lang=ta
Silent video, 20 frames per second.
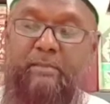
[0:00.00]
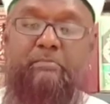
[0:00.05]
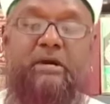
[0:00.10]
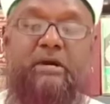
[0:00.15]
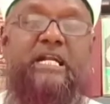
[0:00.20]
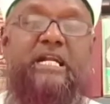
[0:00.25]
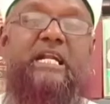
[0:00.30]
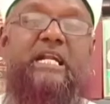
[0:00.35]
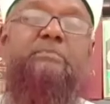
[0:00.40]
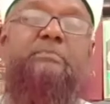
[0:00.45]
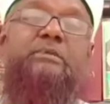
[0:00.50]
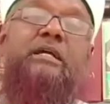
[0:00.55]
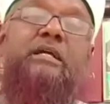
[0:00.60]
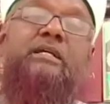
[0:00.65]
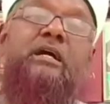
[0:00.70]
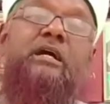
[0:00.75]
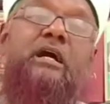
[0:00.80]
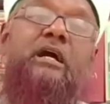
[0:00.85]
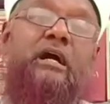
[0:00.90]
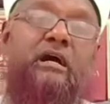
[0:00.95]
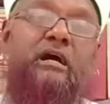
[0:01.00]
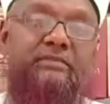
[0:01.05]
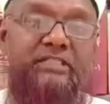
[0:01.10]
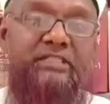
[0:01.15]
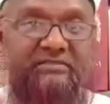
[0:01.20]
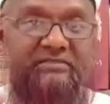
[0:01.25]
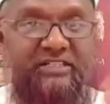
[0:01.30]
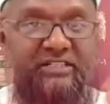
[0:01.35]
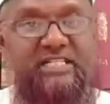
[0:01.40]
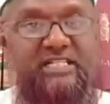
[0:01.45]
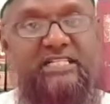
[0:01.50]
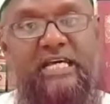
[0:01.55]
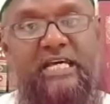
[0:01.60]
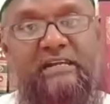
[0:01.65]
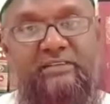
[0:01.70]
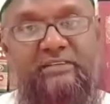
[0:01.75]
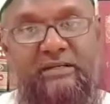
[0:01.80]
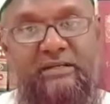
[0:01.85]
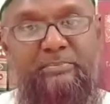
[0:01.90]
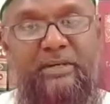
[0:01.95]
மரணம் எங்காவது
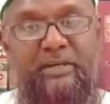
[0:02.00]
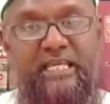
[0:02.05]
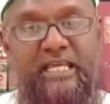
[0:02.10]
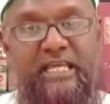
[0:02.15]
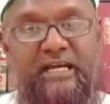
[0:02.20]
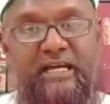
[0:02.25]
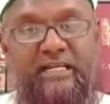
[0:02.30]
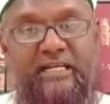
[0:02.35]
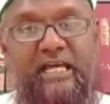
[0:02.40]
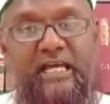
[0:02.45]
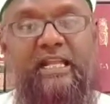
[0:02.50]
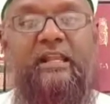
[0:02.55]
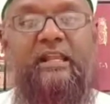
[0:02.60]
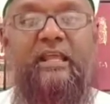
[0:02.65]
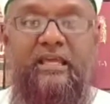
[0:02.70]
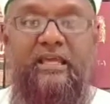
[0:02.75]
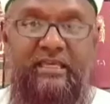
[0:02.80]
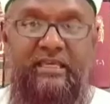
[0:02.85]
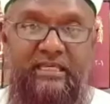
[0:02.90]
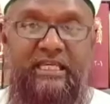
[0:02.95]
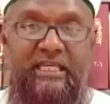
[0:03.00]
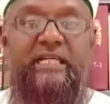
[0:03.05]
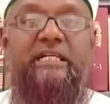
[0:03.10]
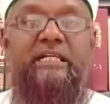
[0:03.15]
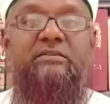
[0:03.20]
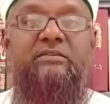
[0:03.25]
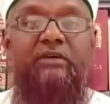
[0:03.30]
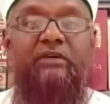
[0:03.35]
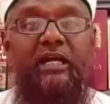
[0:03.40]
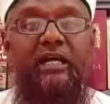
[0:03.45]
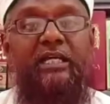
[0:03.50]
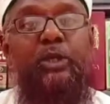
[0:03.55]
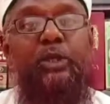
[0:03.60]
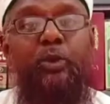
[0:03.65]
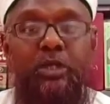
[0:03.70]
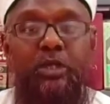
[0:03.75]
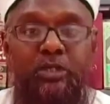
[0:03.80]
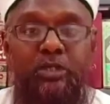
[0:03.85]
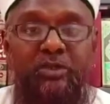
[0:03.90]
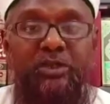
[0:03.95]
விற்றால் விற்பனையானால் எனக்கு வாங்கி
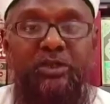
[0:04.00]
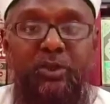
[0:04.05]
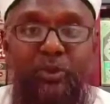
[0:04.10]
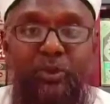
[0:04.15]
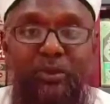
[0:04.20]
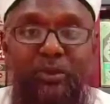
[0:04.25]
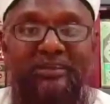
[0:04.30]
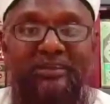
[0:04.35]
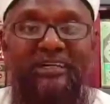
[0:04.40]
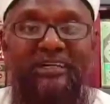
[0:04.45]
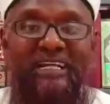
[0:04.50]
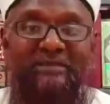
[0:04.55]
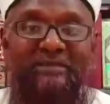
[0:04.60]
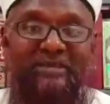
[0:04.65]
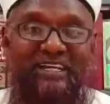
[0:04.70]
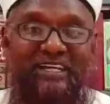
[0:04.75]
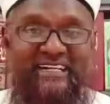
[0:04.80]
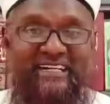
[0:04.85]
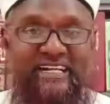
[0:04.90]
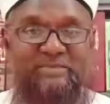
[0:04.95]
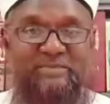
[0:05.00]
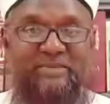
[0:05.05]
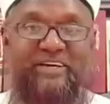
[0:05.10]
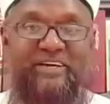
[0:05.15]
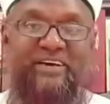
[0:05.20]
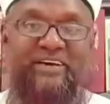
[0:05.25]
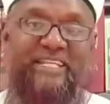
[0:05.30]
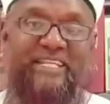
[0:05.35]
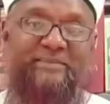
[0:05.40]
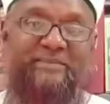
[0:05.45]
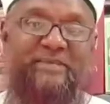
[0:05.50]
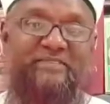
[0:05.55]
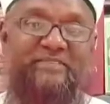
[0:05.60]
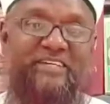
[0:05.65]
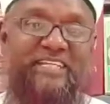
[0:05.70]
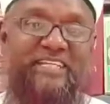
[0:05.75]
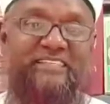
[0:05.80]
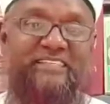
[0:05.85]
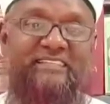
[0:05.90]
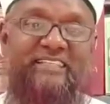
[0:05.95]
கொண்டு வந்து கொடுங்கள் என்பார்களாம் ஹாலித் பின்
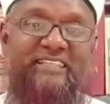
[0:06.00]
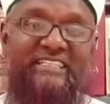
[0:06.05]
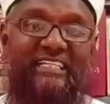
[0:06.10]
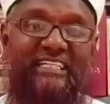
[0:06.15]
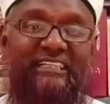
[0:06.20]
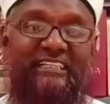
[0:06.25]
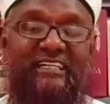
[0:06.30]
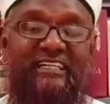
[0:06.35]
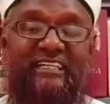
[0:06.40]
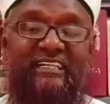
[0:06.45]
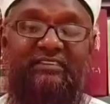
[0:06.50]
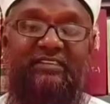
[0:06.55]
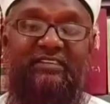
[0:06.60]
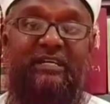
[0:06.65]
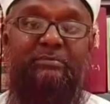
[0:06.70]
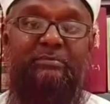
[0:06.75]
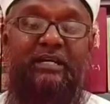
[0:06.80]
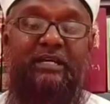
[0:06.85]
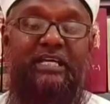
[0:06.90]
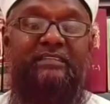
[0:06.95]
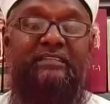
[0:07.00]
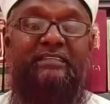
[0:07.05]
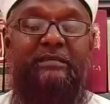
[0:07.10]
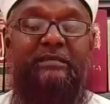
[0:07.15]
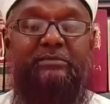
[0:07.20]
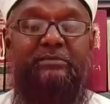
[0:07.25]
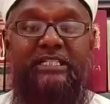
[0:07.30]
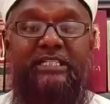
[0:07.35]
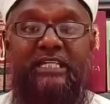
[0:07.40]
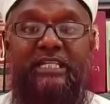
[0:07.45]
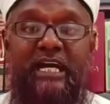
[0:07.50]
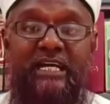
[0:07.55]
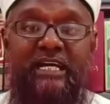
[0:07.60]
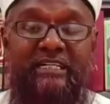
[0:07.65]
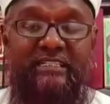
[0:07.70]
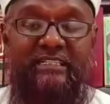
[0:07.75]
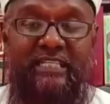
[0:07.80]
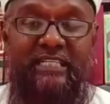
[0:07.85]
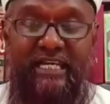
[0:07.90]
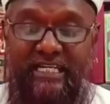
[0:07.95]
வலீத் ரதியல்லான் அவர்கள் படை தளபதியாக
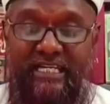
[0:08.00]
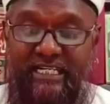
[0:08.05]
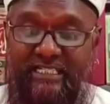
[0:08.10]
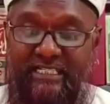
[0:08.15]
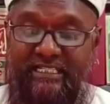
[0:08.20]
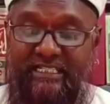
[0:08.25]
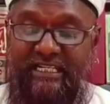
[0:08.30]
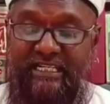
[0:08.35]
இருந்தார்கள்